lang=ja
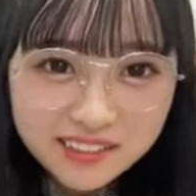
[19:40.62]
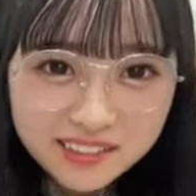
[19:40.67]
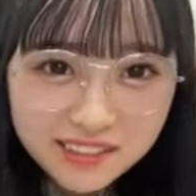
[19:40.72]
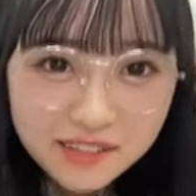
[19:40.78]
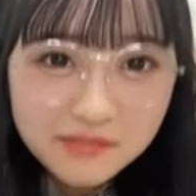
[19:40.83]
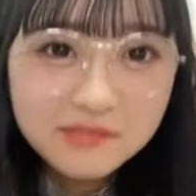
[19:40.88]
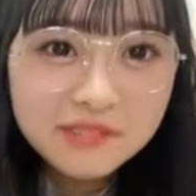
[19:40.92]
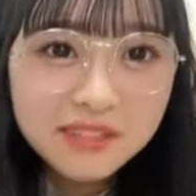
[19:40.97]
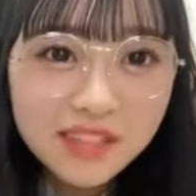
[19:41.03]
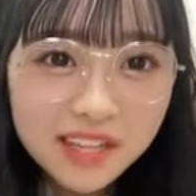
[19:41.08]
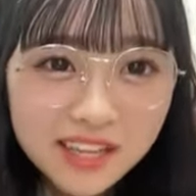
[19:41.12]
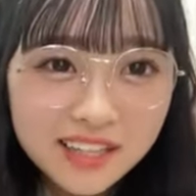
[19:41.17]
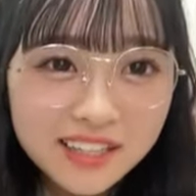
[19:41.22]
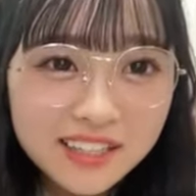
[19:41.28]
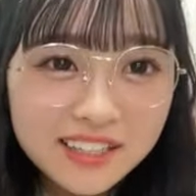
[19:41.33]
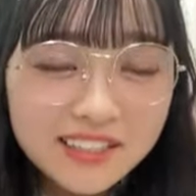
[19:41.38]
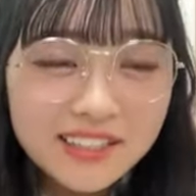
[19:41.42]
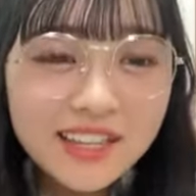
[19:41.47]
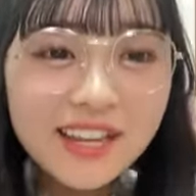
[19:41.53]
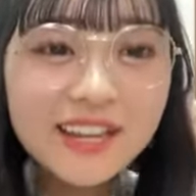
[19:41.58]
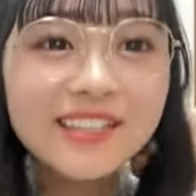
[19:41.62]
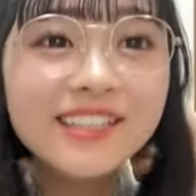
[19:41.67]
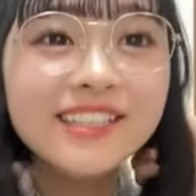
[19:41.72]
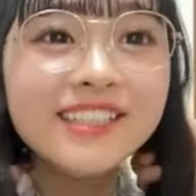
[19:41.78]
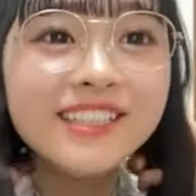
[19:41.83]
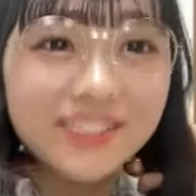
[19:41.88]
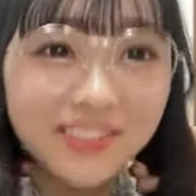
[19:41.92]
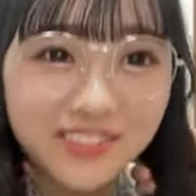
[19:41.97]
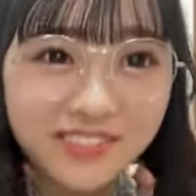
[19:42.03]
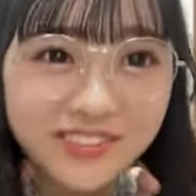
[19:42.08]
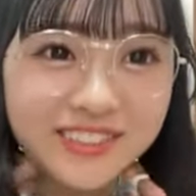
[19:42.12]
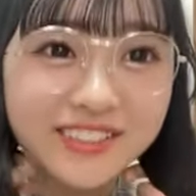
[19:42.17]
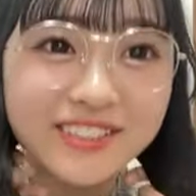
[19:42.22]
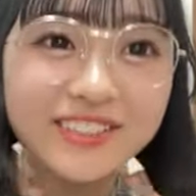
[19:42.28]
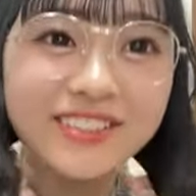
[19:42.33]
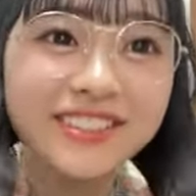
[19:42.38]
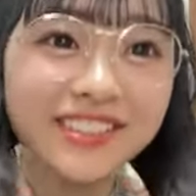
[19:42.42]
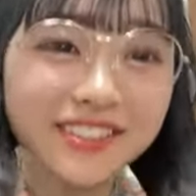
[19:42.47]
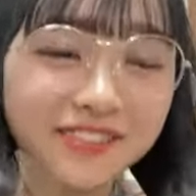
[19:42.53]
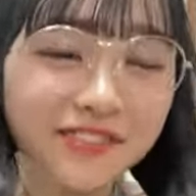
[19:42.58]
でもね痛いんよ普
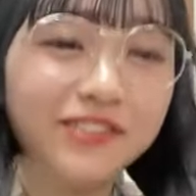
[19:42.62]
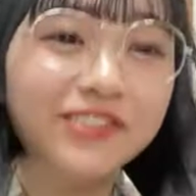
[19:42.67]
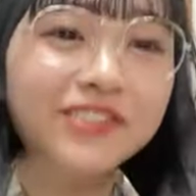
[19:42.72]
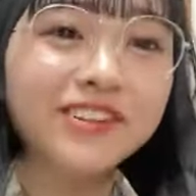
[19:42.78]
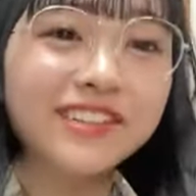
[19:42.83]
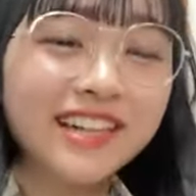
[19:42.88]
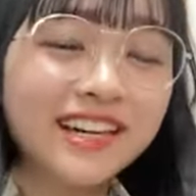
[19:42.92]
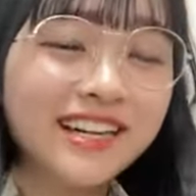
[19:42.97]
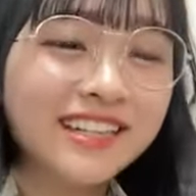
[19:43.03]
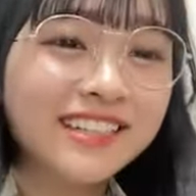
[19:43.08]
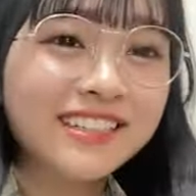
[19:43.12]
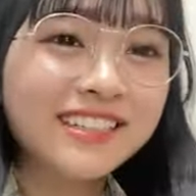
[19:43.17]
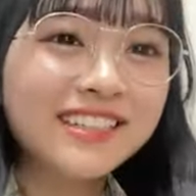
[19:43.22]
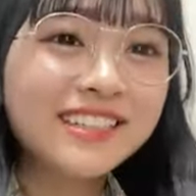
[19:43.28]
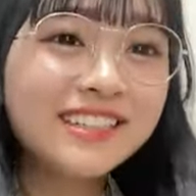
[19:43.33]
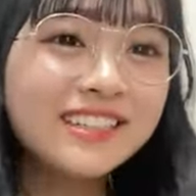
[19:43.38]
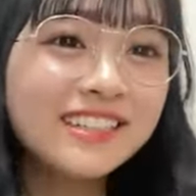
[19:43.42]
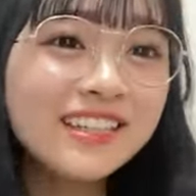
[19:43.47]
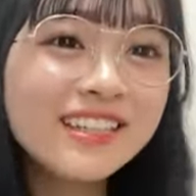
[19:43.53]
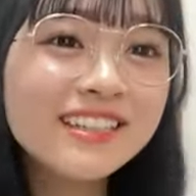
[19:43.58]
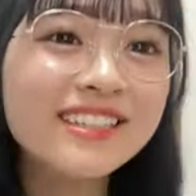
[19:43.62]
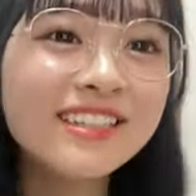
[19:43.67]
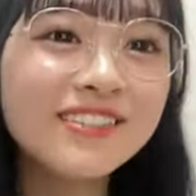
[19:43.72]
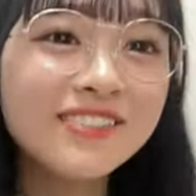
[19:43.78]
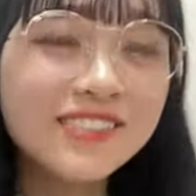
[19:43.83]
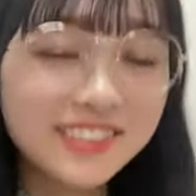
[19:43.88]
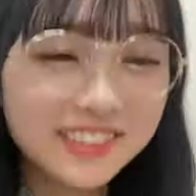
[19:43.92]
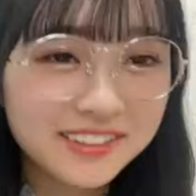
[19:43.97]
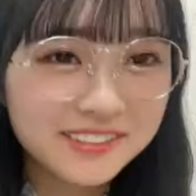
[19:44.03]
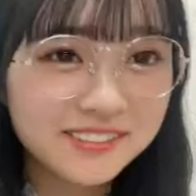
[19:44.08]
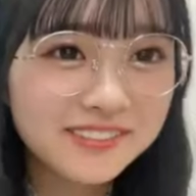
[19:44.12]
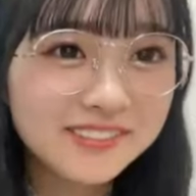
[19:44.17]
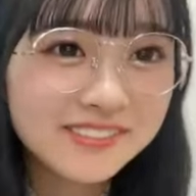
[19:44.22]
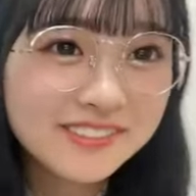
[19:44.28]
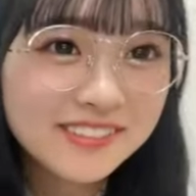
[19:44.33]
通にもうかんなんて言えばいいんやろ